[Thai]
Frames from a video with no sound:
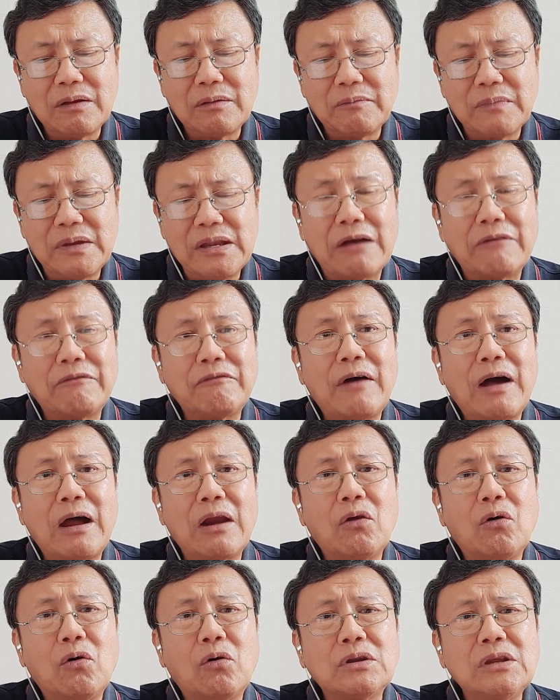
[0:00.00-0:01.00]
เหมือนอย่างฟา
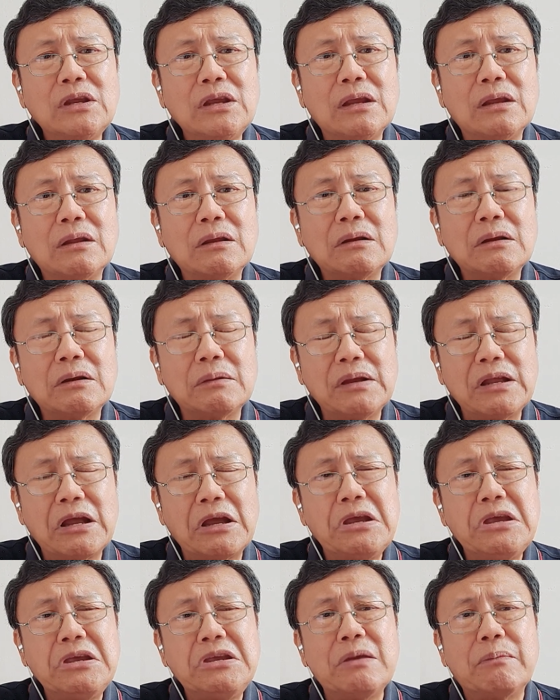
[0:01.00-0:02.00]
โรห์ที่เมื่อ
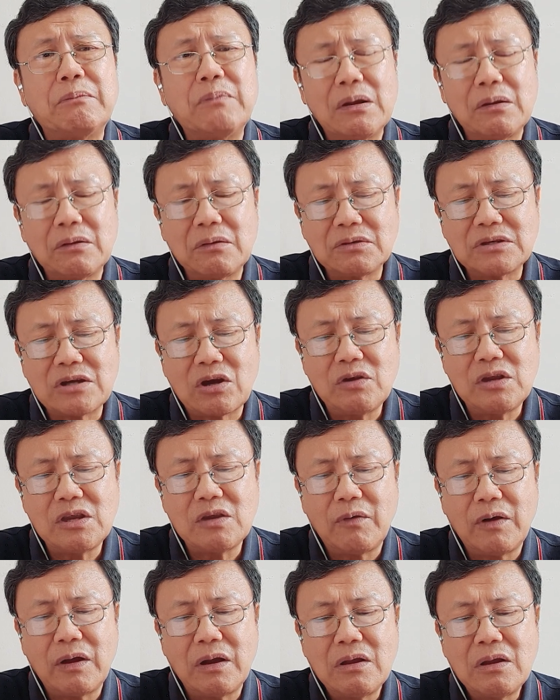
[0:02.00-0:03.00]
อียิปต์นะชาวอียิ
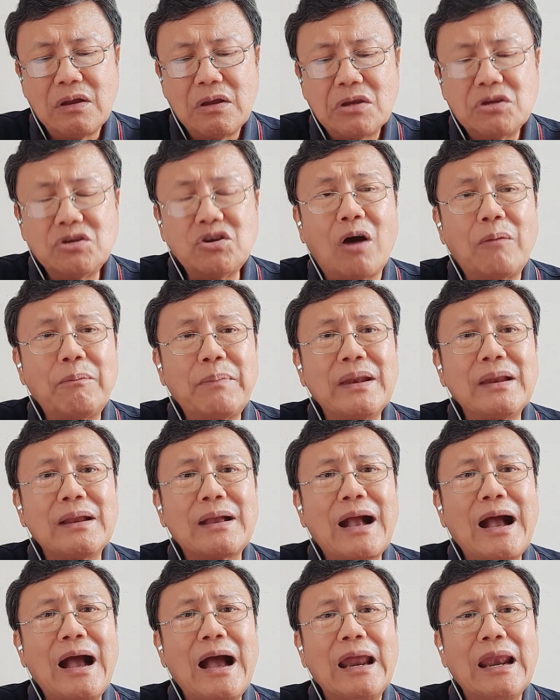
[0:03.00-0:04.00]
ปต์ว่ายอมเป็น
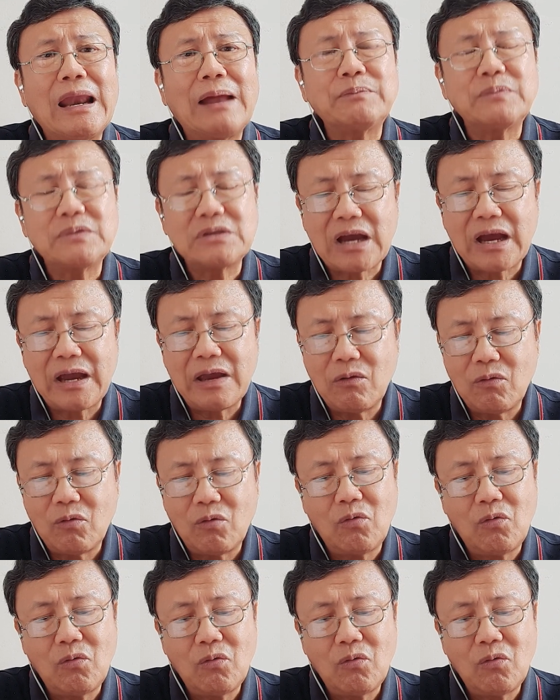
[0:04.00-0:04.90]
ข้ารับใช้โอ้